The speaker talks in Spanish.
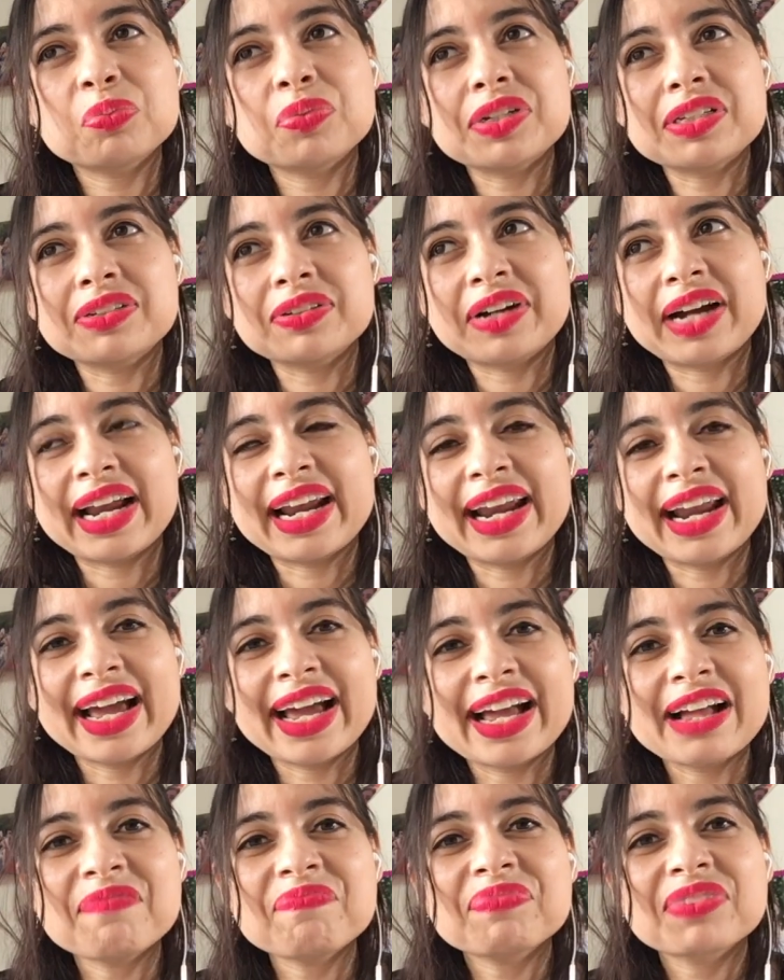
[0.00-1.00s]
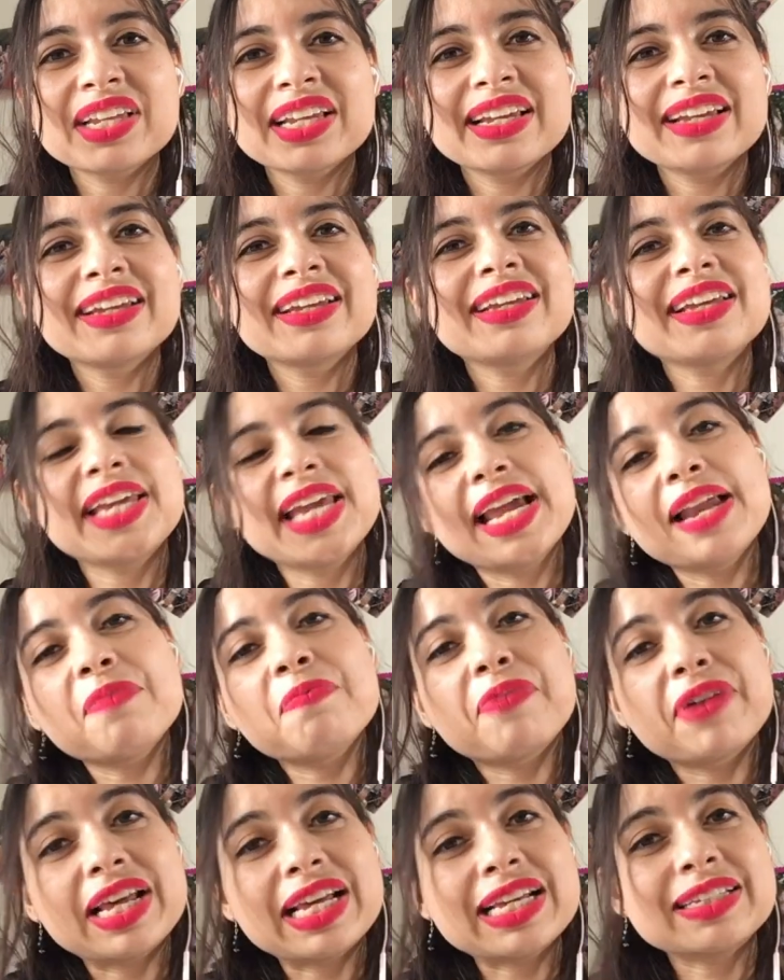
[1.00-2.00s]
pues ojalá y él
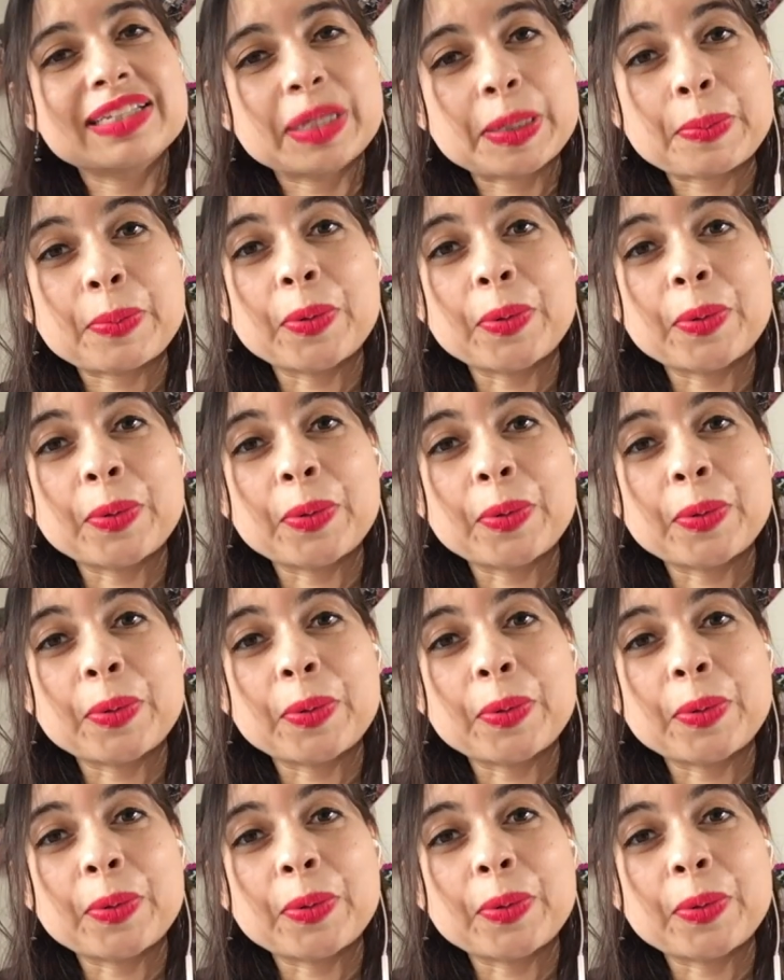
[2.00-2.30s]
pueda ser